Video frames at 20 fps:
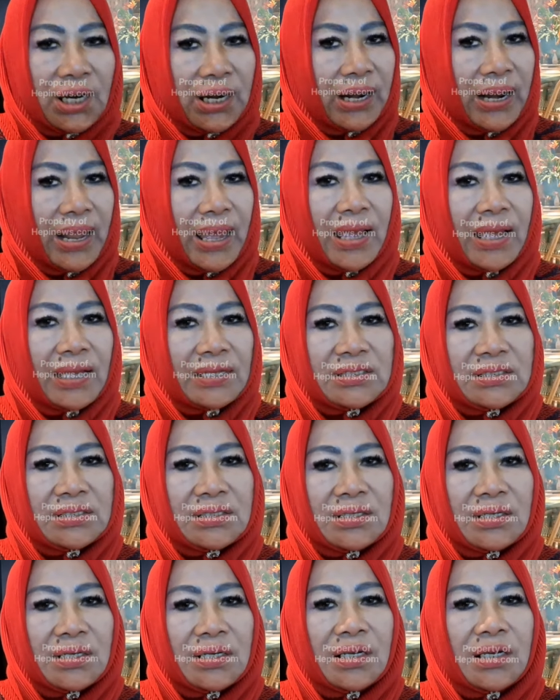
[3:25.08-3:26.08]
jelas.
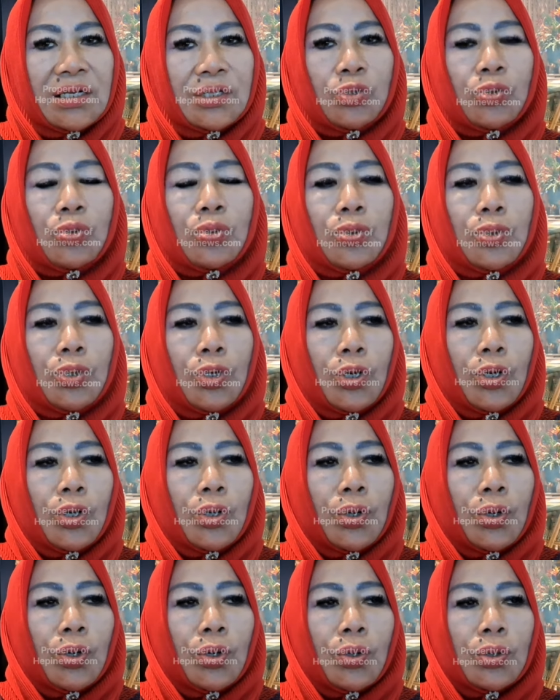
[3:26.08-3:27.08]
Itu
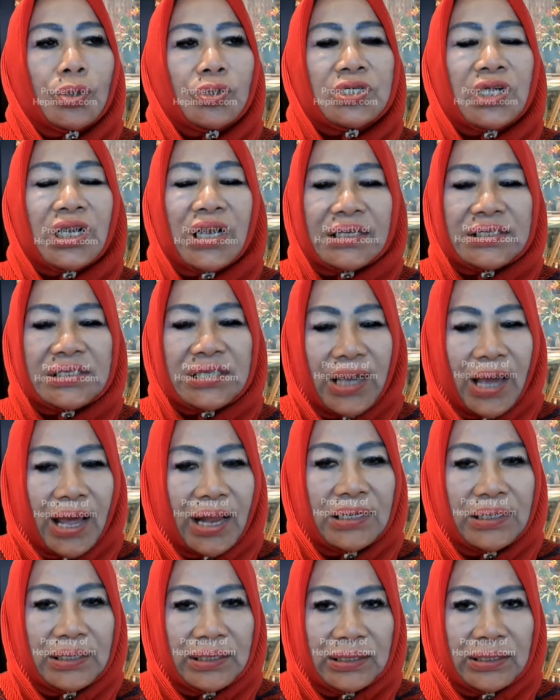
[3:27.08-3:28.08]
jelas
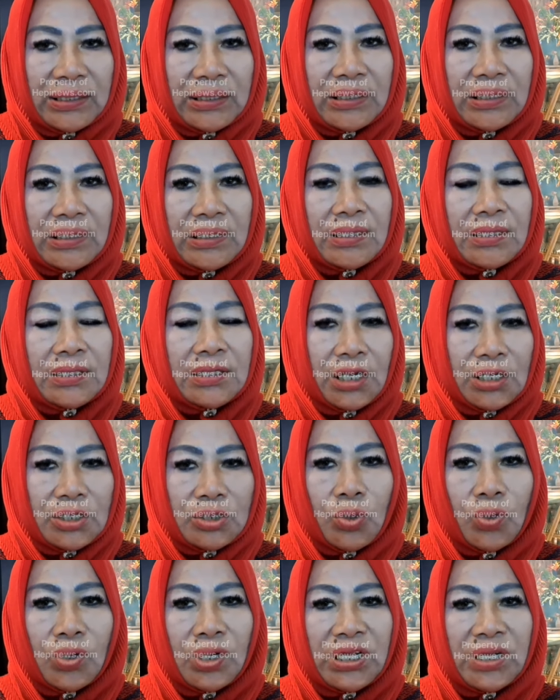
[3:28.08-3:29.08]
sekali dia
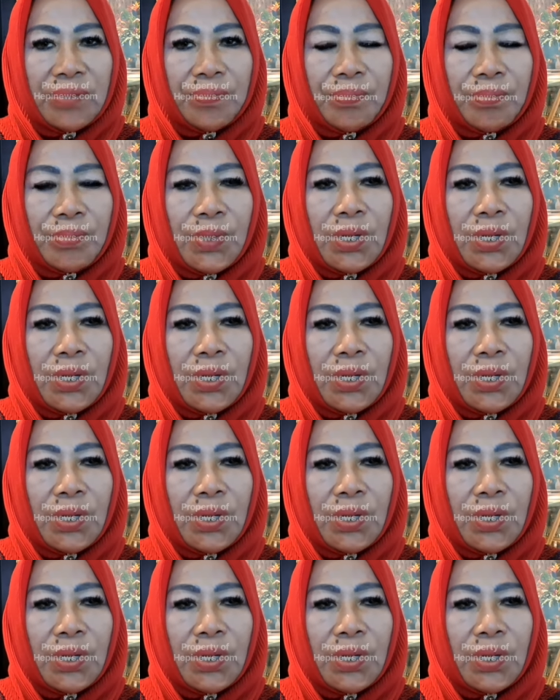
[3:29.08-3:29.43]
zolim.